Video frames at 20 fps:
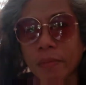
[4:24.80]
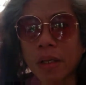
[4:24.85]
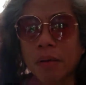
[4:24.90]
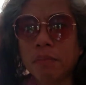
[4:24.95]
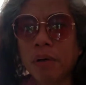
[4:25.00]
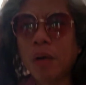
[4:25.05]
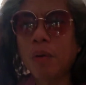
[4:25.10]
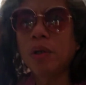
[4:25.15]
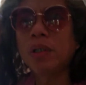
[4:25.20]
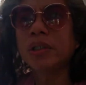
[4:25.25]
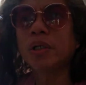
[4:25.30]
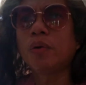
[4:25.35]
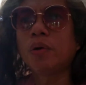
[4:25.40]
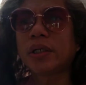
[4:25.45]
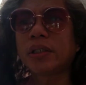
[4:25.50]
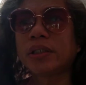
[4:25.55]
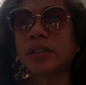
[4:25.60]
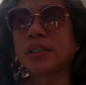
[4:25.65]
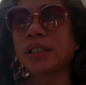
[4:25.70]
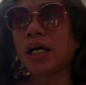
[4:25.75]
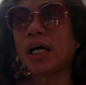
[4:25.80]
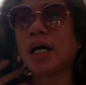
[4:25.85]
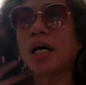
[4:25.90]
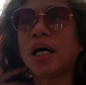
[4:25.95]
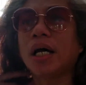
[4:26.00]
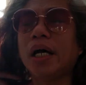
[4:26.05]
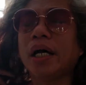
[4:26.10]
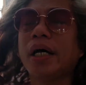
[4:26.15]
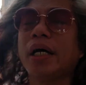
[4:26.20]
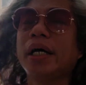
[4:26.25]
Bawal daw kasi
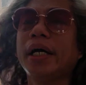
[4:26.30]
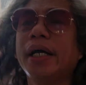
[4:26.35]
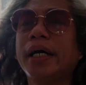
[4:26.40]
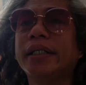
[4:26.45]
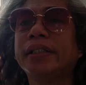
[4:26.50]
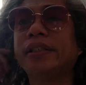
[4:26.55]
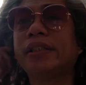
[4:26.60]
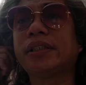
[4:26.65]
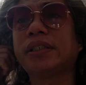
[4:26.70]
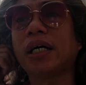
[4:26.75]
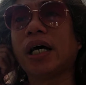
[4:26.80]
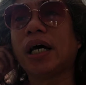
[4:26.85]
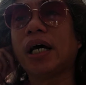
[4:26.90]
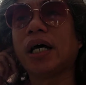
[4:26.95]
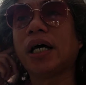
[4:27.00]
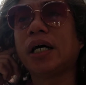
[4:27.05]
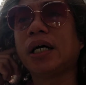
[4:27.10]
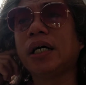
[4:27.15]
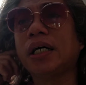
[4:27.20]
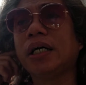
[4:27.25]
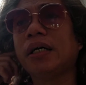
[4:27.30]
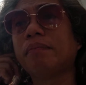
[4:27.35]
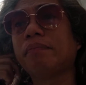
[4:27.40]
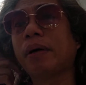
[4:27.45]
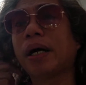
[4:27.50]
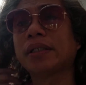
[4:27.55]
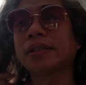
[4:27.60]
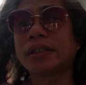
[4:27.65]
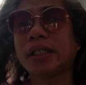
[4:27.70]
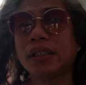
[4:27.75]
sa EDSA
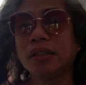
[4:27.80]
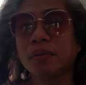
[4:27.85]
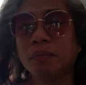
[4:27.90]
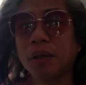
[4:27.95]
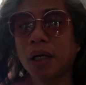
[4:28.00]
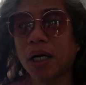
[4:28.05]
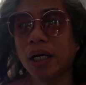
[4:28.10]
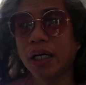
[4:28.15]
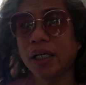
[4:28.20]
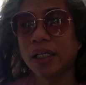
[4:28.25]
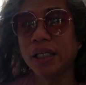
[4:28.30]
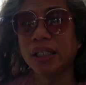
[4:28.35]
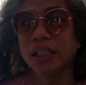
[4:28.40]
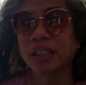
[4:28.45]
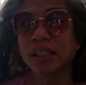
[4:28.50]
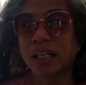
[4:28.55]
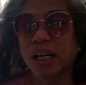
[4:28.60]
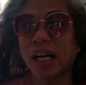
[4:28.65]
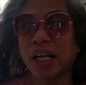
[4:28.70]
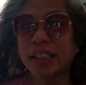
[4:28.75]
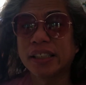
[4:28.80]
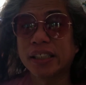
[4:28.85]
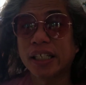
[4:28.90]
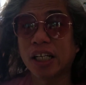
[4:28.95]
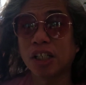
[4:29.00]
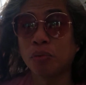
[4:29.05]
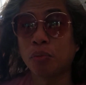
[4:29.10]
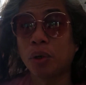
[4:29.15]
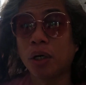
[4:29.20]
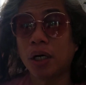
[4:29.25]
pasa yung mga e-trike
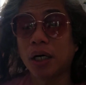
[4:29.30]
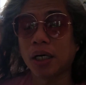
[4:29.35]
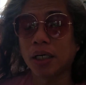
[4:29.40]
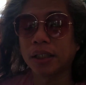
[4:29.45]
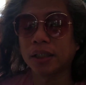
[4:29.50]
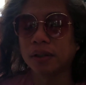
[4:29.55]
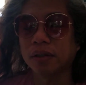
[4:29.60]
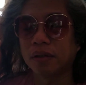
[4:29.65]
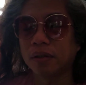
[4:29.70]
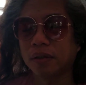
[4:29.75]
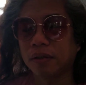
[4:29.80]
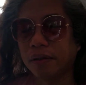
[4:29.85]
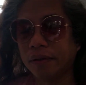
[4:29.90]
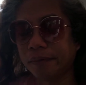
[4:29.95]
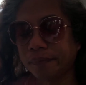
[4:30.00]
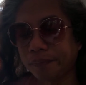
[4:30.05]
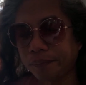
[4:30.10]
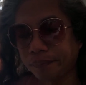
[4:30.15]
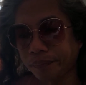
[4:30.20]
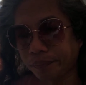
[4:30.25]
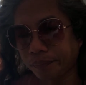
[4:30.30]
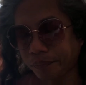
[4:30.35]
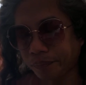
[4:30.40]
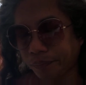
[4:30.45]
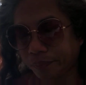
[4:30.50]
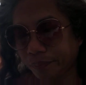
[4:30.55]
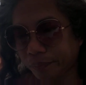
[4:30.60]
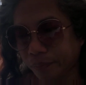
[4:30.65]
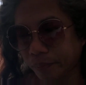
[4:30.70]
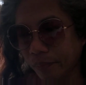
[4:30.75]
saka yung mga kariton.
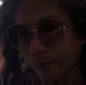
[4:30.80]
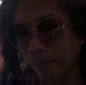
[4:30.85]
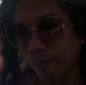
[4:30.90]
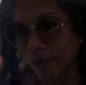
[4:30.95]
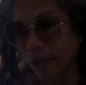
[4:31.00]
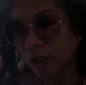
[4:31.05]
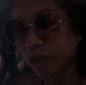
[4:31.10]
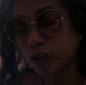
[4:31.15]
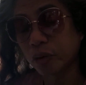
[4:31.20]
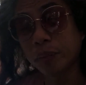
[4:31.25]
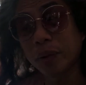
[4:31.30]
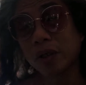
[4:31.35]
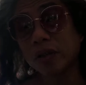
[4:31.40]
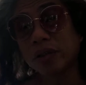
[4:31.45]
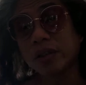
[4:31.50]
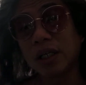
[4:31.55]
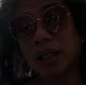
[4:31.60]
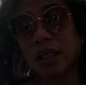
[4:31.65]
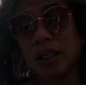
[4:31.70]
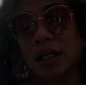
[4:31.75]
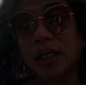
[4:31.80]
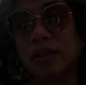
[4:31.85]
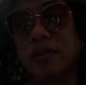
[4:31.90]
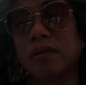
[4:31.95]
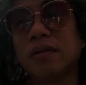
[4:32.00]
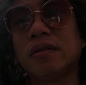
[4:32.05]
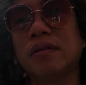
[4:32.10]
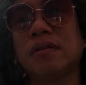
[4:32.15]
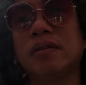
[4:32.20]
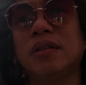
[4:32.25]
So meron silang
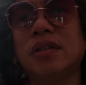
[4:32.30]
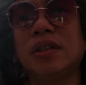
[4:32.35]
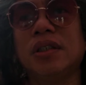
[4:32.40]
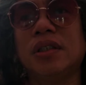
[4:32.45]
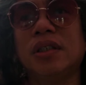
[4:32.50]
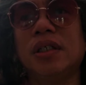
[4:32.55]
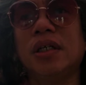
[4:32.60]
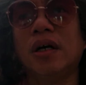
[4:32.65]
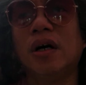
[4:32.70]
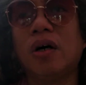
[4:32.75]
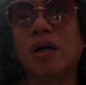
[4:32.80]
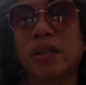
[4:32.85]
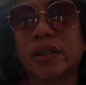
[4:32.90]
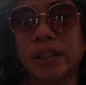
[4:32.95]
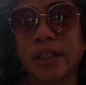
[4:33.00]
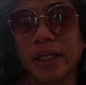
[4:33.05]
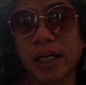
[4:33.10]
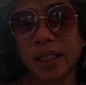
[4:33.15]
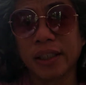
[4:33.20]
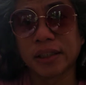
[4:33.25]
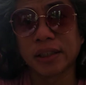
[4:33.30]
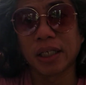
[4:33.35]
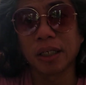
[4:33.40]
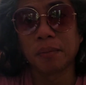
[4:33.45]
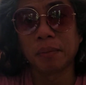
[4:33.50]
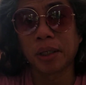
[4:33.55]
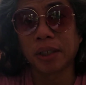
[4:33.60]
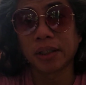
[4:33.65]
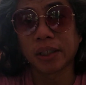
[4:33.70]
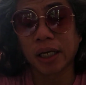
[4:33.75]
ganong ordinansa
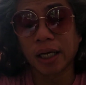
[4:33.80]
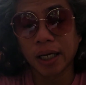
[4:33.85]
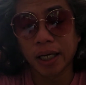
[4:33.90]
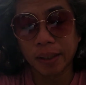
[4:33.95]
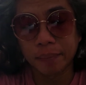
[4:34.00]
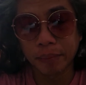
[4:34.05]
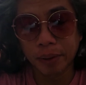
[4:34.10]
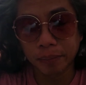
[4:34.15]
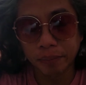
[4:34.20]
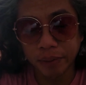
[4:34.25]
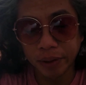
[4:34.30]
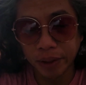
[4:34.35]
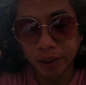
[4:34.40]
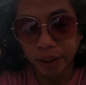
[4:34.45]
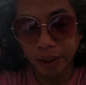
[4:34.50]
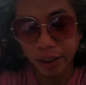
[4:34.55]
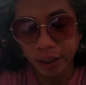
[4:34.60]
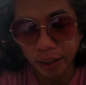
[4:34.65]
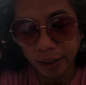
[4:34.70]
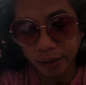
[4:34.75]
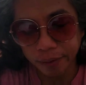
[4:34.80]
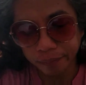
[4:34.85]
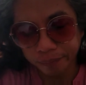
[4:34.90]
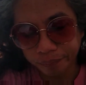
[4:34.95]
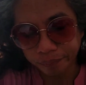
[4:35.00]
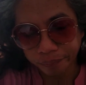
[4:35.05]
yung mga taga MMDA.